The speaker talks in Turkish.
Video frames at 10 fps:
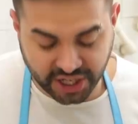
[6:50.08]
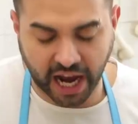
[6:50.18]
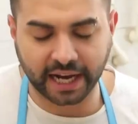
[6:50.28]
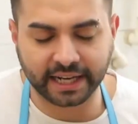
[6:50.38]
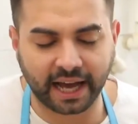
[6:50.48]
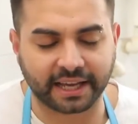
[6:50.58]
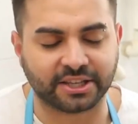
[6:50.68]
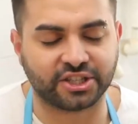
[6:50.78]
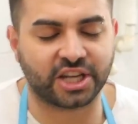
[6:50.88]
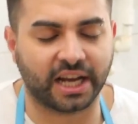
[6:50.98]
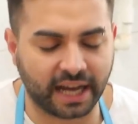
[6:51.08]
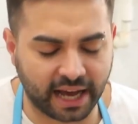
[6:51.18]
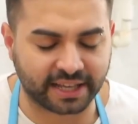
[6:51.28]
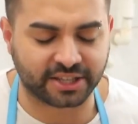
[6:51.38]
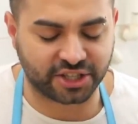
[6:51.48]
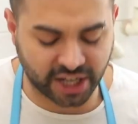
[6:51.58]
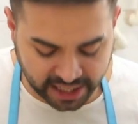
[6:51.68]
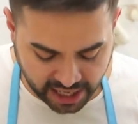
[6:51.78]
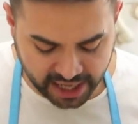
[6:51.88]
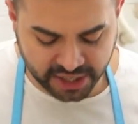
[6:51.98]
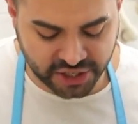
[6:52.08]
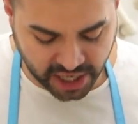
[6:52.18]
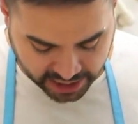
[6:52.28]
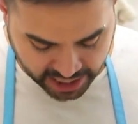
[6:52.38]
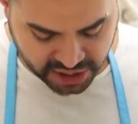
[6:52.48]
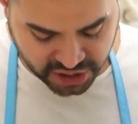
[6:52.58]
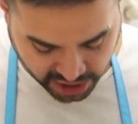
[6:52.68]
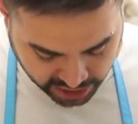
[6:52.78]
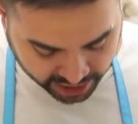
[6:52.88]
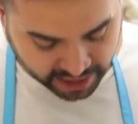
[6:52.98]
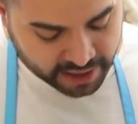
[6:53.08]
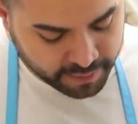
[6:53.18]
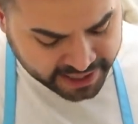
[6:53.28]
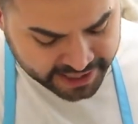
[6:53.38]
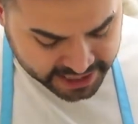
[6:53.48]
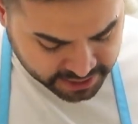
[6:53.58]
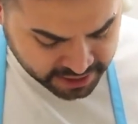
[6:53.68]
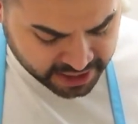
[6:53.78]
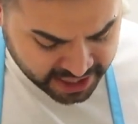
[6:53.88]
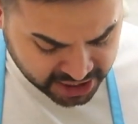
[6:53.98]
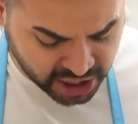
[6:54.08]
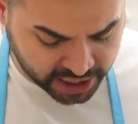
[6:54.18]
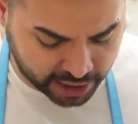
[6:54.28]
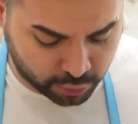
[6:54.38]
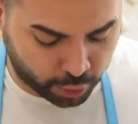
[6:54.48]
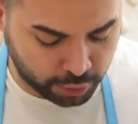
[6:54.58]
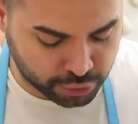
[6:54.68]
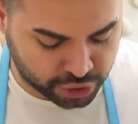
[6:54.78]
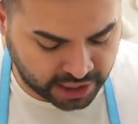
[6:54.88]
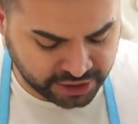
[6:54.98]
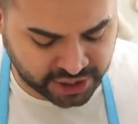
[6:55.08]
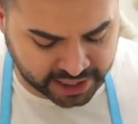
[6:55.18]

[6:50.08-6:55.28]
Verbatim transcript: Canay, Canay, Canay, Canay, Canay. Peki ismini niye Canay koymuşlar?